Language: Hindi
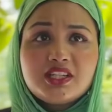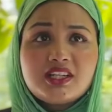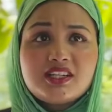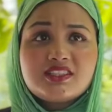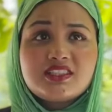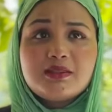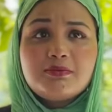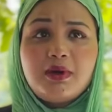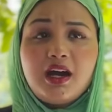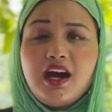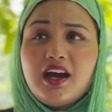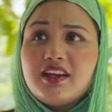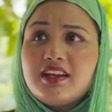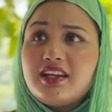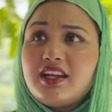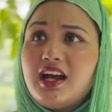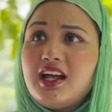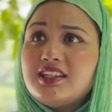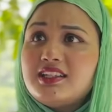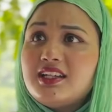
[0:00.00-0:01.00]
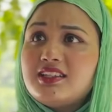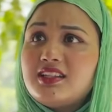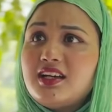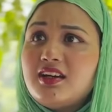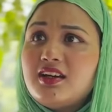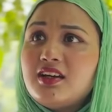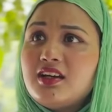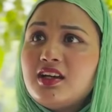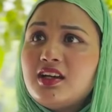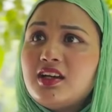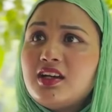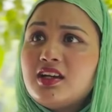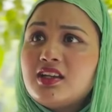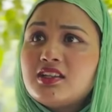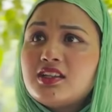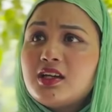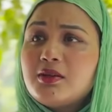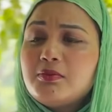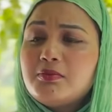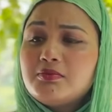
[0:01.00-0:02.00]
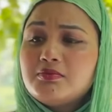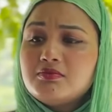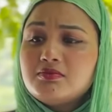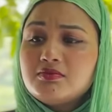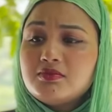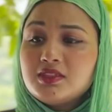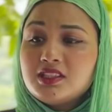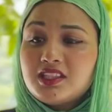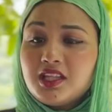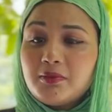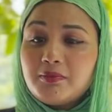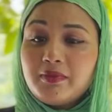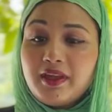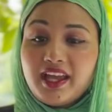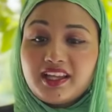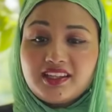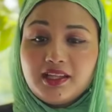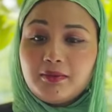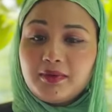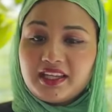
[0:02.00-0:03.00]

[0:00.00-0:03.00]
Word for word: घर से बाहर निकाल दिया था तब तब मैं एकदम